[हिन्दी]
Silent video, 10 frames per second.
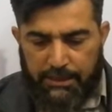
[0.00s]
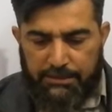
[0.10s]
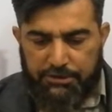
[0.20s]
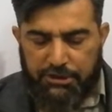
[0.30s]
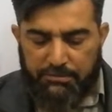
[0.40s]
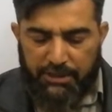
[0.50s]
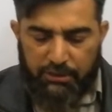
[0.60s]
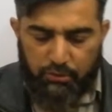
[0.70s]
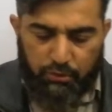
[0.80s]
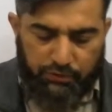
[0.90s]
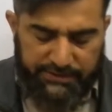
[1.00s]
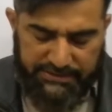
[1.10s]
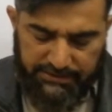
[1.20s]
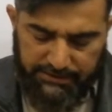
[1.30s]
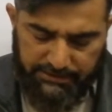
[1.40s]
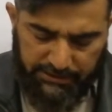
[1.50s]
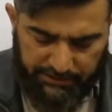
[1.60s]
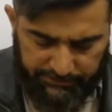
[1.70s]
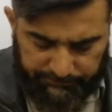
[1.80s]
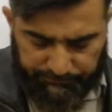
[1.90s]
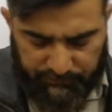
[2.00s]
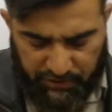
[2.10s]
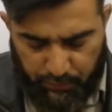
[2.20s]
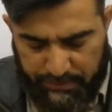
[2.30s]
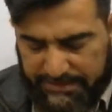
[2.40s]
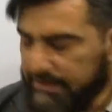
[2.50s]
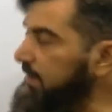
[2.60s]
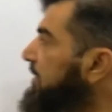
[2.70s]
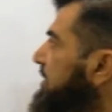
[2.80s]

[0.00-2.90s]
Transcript: एक डिटर्मिनेंट और क्वेश्चन करते हैं क्वेश्चन है